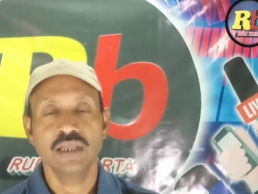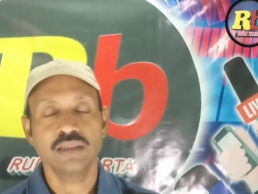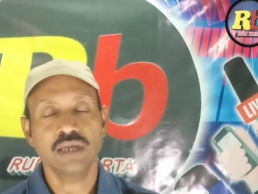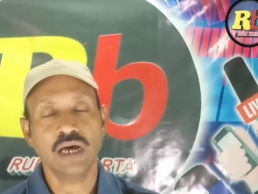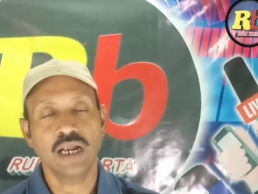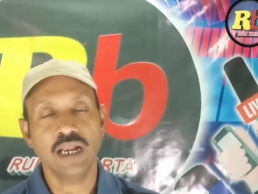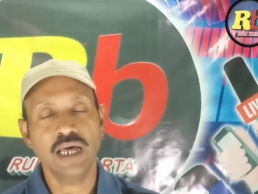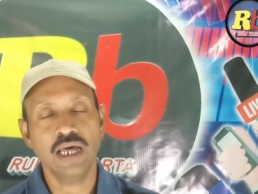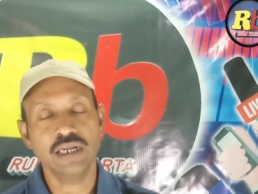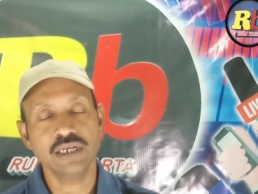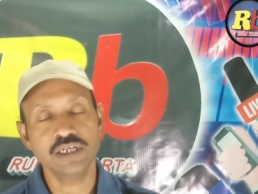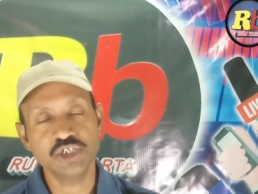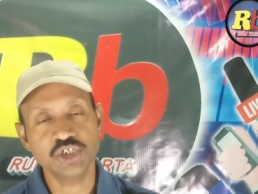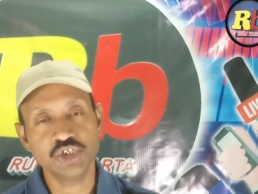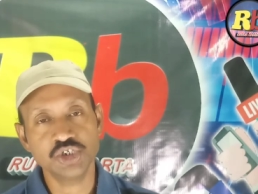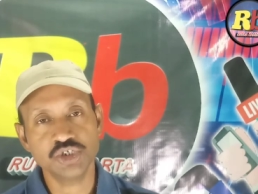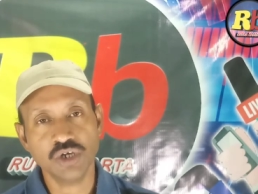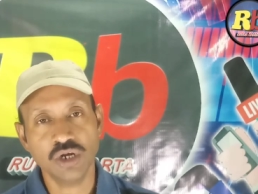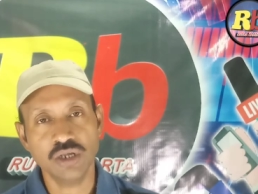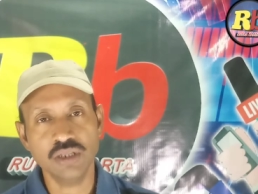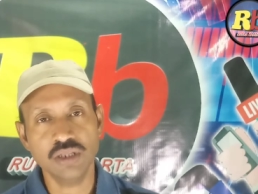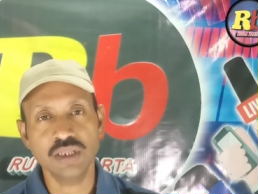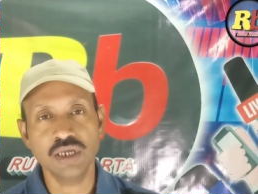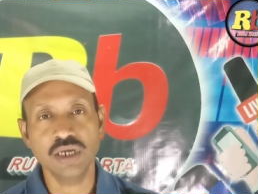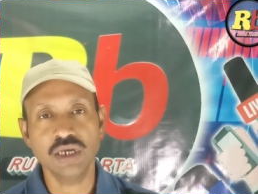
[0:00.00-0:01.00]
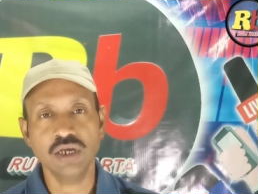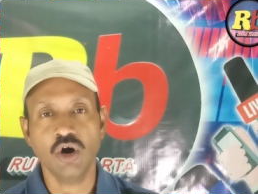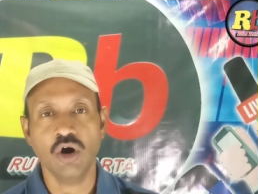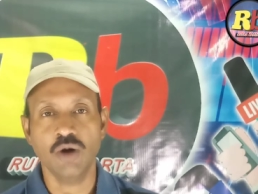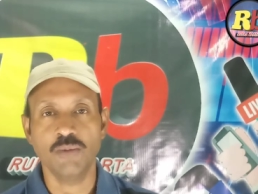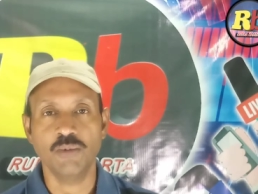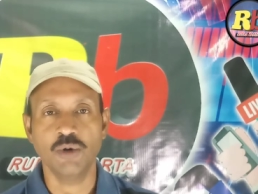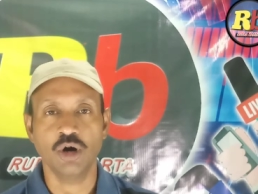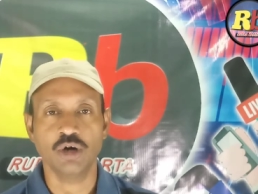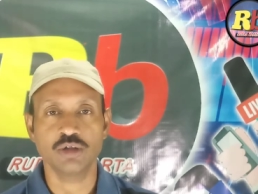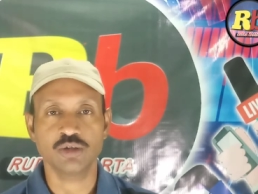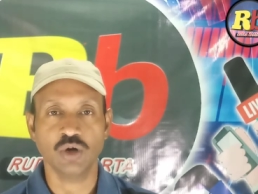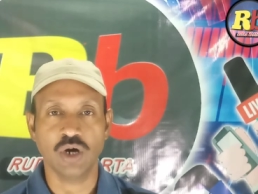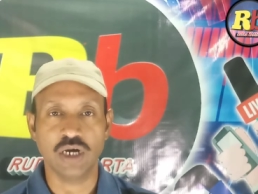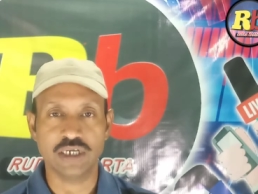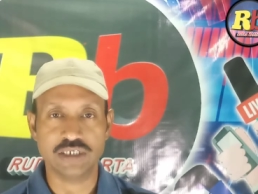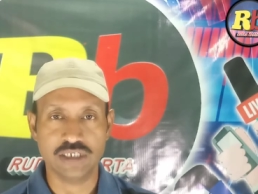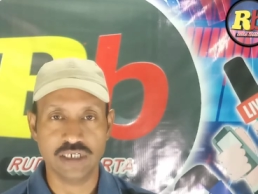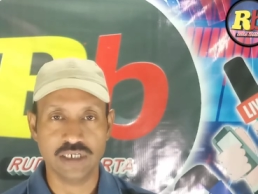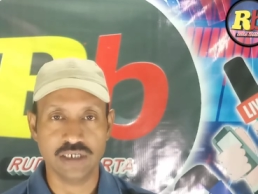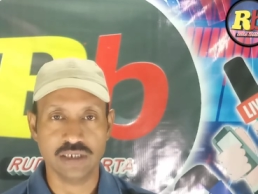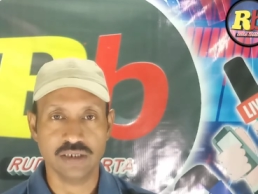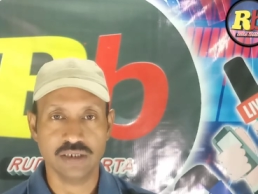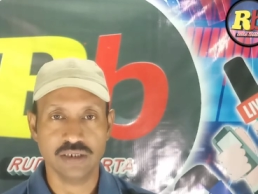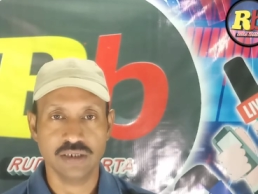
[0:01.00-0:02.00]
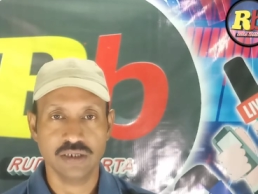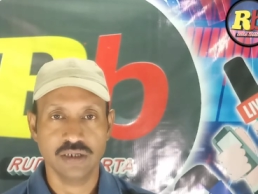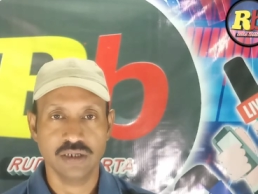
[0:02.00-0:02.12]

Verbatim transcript: তারা নিঃসন্দেহে অবগত আছেন